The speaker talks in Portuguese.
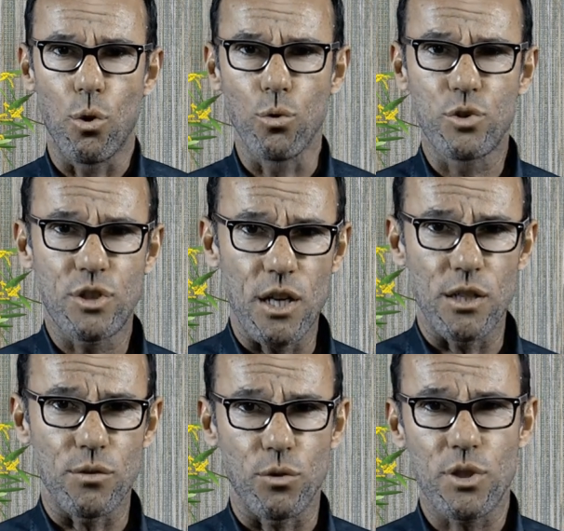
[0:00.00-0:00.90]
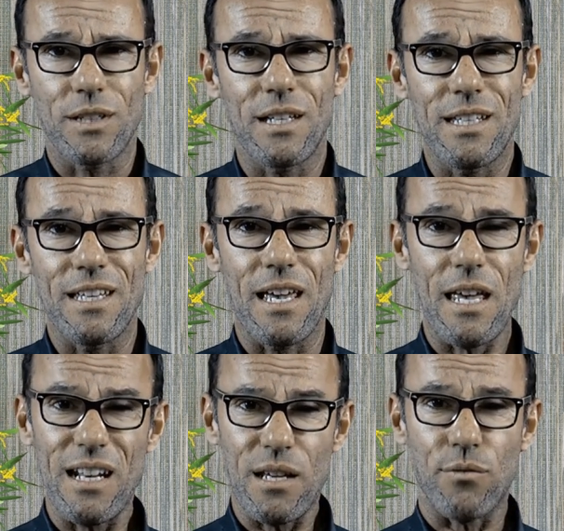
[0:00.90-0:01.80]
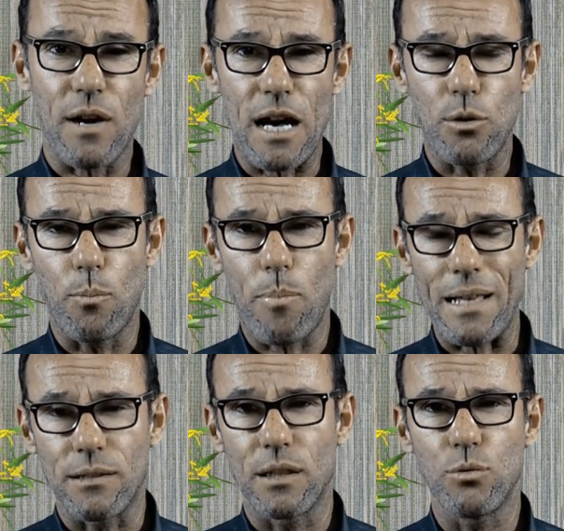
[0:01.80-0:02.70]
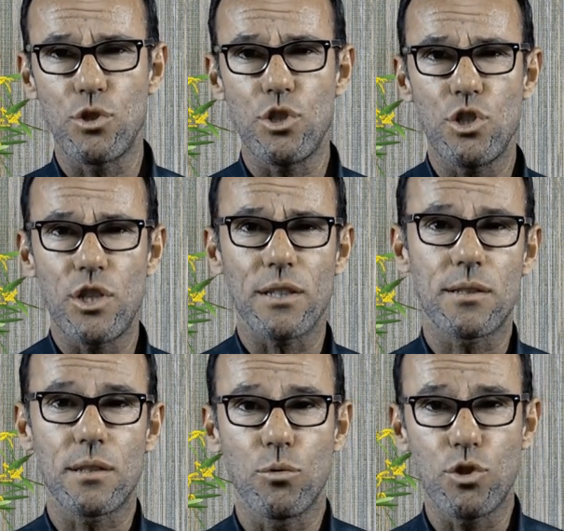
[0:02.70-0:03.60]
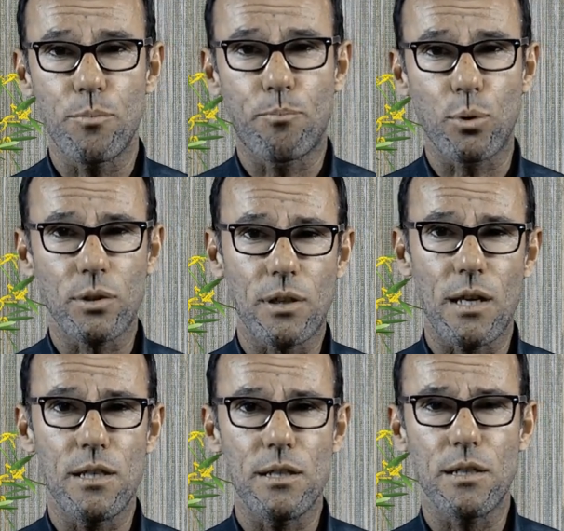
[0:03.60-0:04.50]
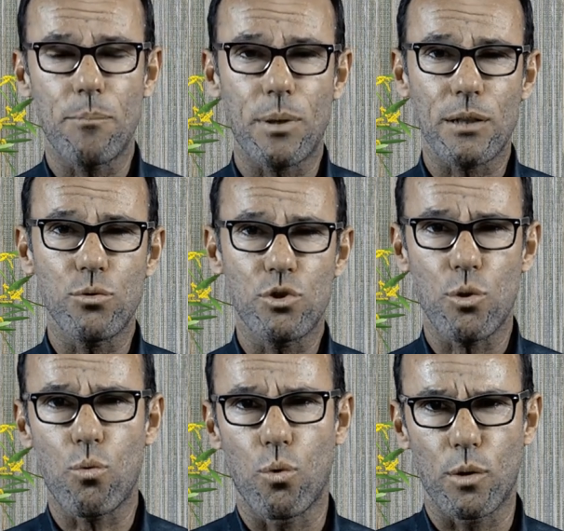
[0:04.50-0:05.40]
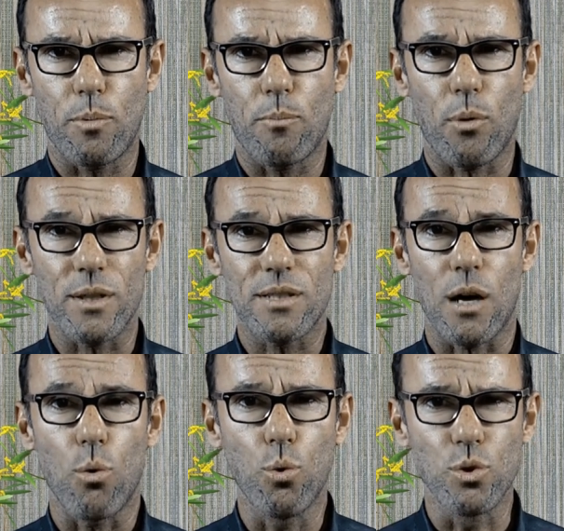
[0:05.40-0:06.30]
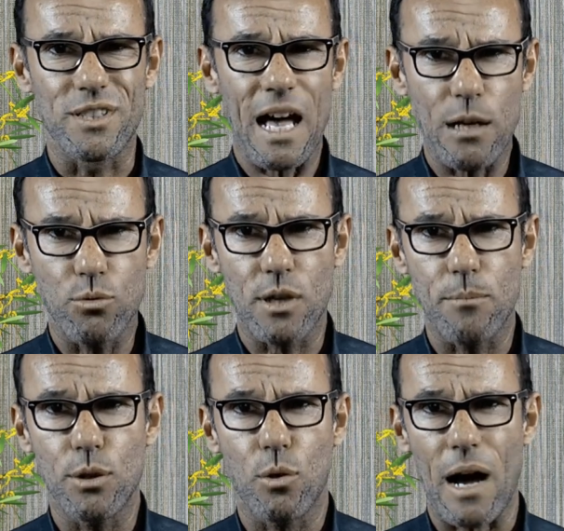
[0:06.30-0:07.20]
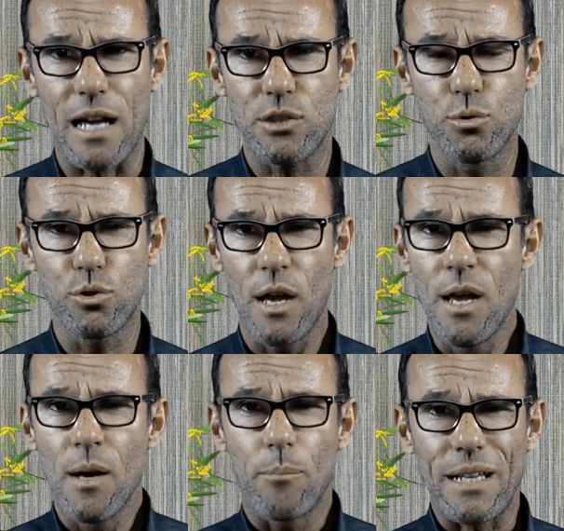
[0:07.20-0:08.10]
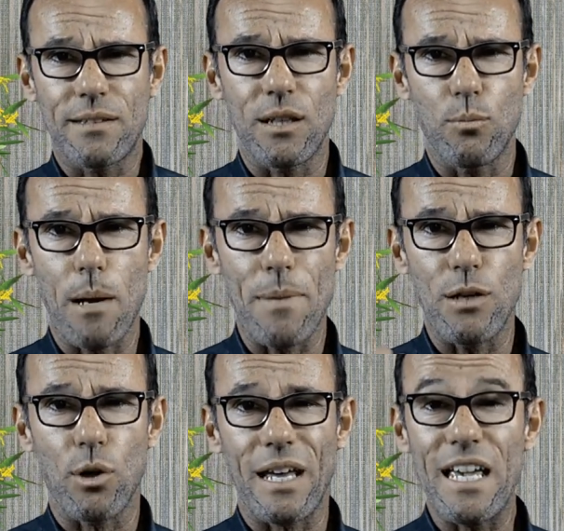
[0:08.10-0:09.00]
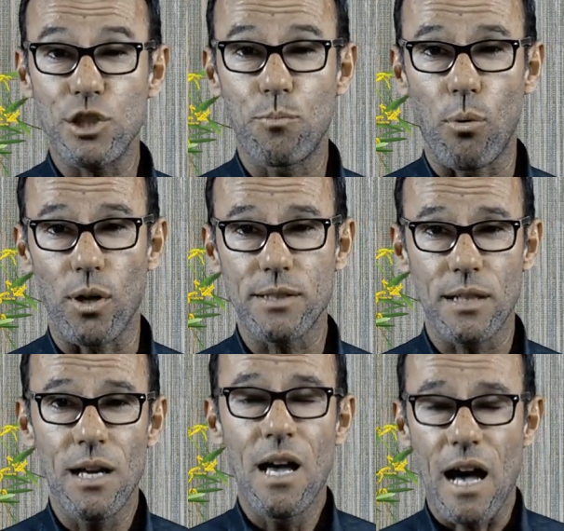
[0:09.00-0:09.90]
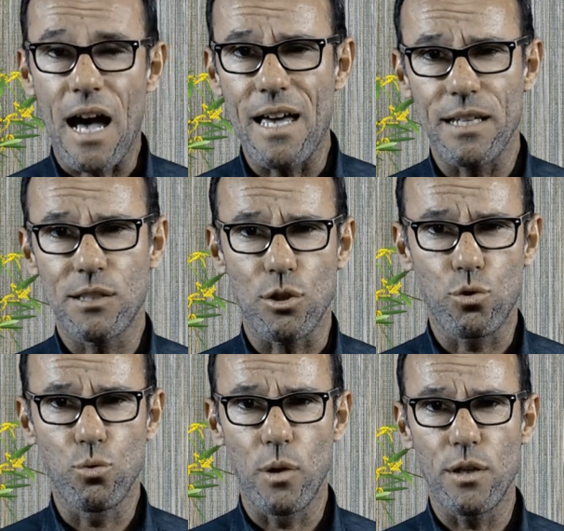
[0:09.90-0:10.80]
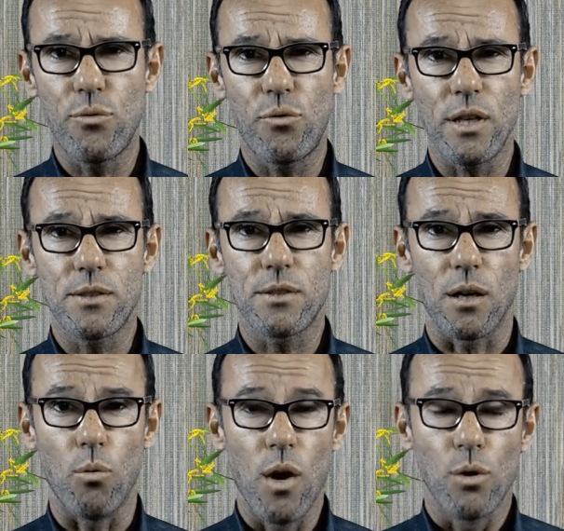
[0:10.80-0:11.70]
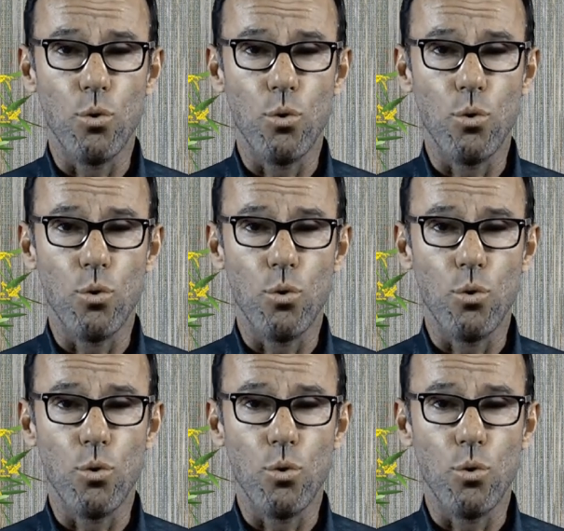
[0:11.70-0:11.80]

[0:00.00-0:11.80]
Ou seja, você tem que elevar o padrão de ingestão de proteína para que o seu corpo possa usar os aminoácidos para ter uma melhor resposta a essa sua infecção.